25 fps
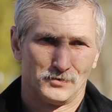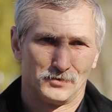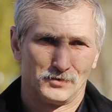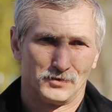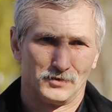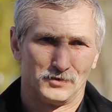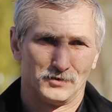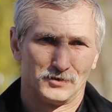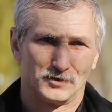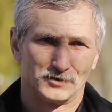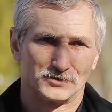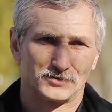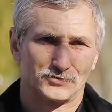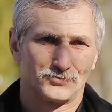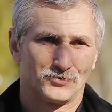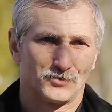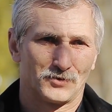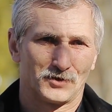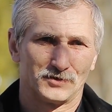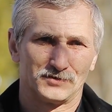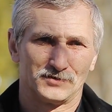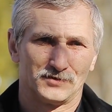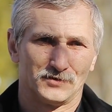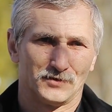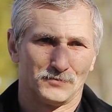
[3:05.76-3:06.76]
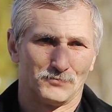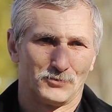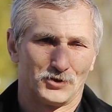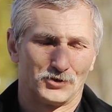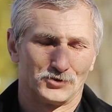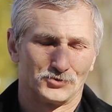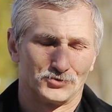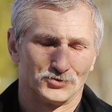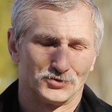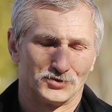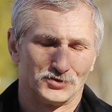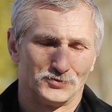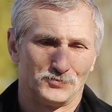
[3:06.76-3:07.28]
и на скорости на
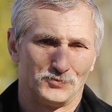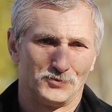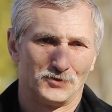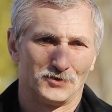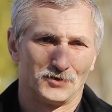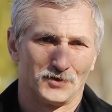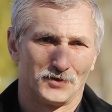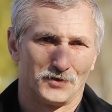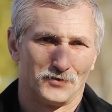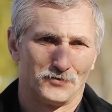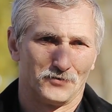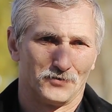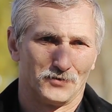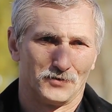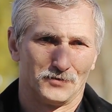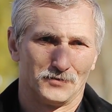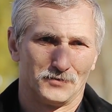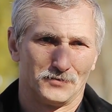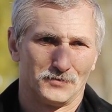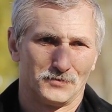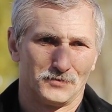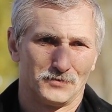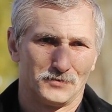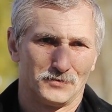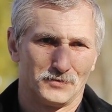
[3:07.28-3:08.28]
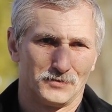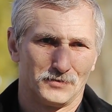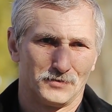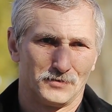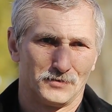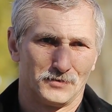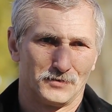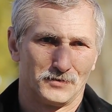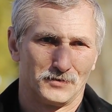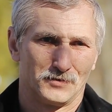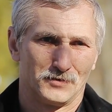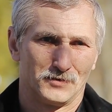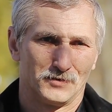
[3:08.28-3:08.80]
большой сбила его.
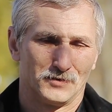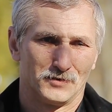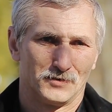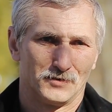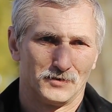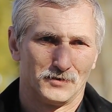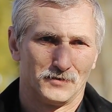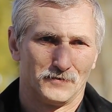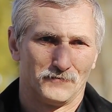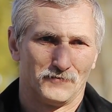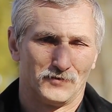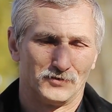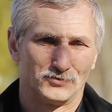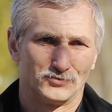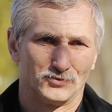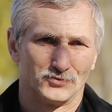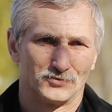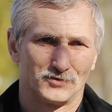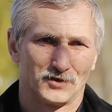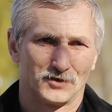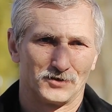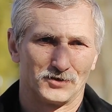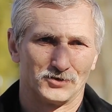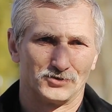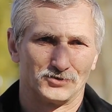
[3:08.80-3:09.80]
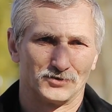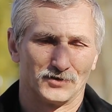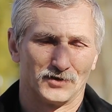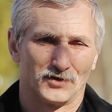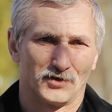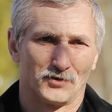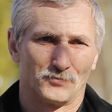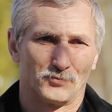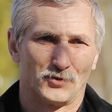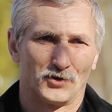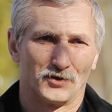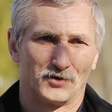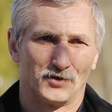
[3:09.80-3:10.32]
В результате
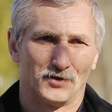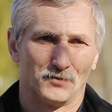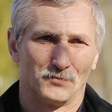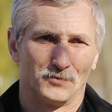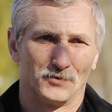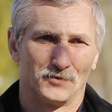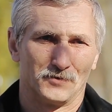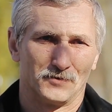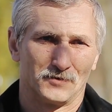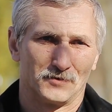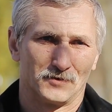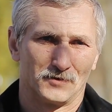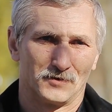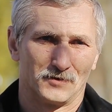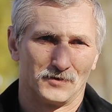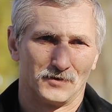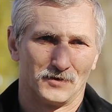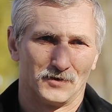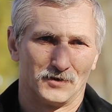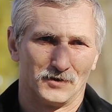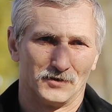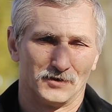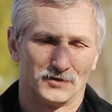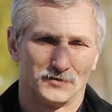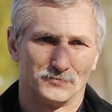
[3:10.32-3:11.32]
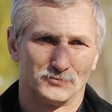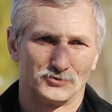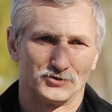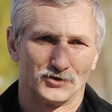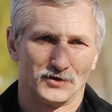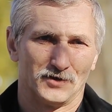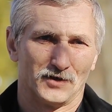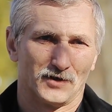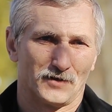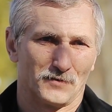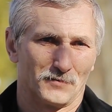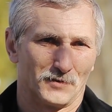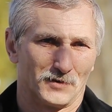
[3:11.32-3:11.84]
человек погиб. Этим
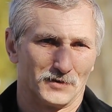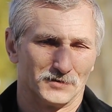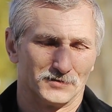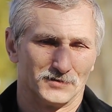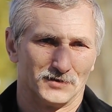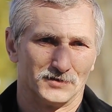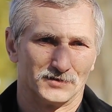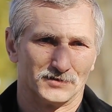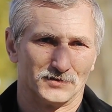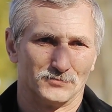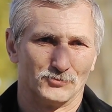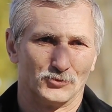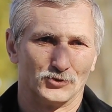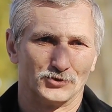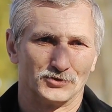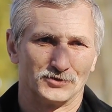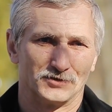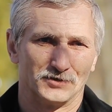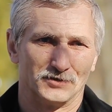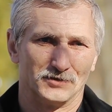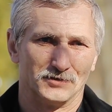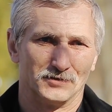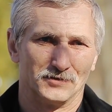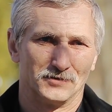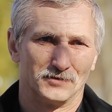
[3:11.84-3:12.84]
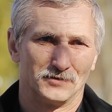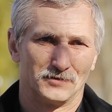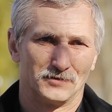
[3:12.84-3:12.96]
человеком оказался мой сын.